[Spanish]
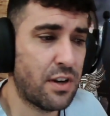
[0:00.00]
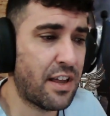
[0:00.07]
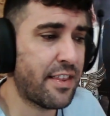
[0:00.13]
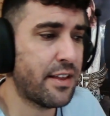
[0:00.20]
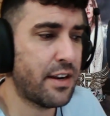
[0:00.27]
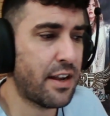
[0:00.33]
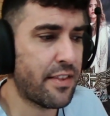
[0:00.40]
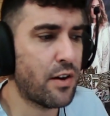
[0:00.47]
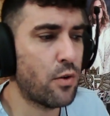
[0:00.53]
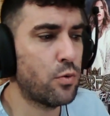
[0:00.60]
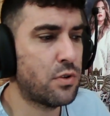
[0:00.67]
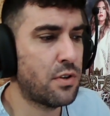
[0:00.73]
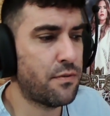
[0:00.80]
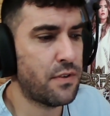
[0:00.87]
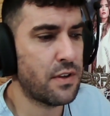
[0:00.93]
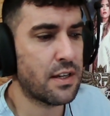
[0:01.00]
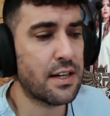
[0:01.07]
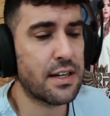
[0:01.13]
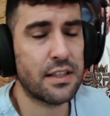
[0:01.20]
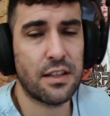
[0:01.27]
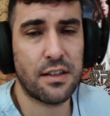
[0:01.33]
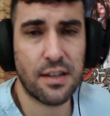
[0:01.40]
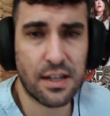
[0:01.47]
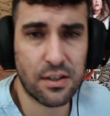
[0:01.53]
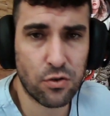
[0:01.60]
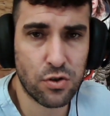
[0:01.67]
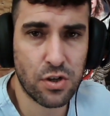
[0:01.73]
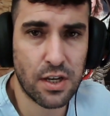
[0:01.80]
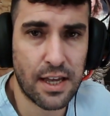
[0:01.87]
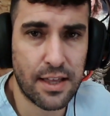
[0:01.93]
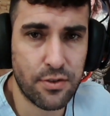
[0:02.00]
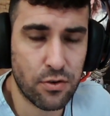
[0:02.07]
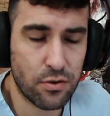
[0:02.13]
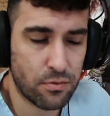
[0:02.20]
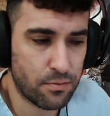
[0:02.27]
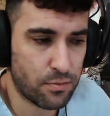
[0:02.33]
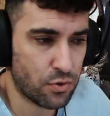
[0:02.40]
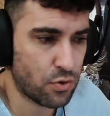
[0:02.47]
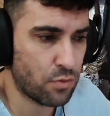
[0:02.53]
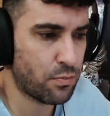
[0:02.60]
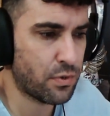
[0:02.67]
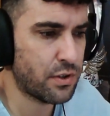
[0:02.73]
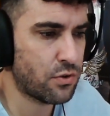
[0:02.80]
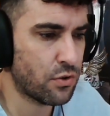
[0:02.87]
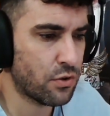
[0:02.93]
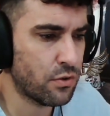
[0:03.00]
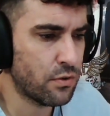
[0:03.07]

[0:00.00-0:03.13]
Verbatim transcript: Nada, nada justifica que te estén atosigando, por supuesto, ¿no?